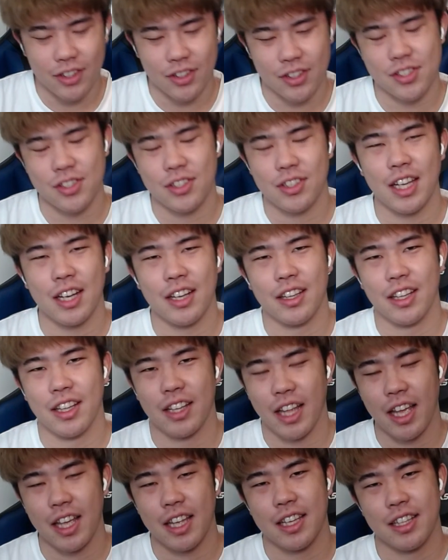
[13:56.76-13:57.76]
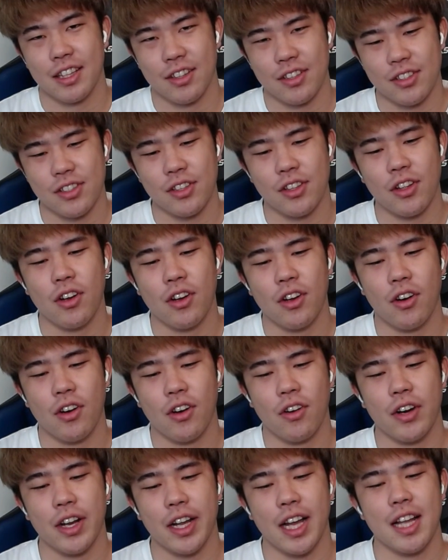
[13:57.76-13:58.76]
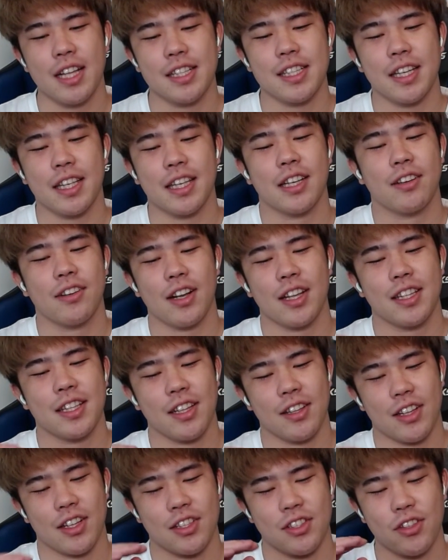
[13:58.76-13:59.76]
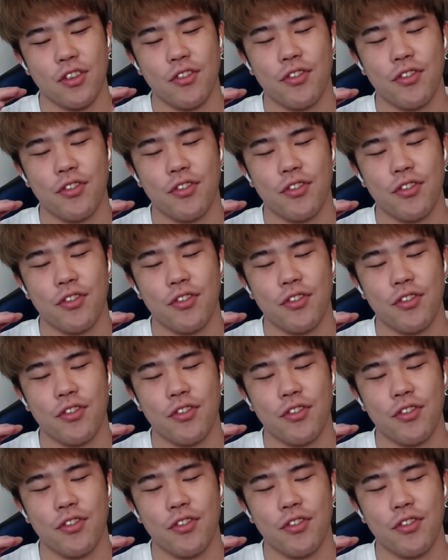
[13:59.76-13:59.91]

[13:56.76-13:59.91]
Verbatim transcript: 行くとそうなるんだよね。きっと、俺がさっき食らってたのは、そ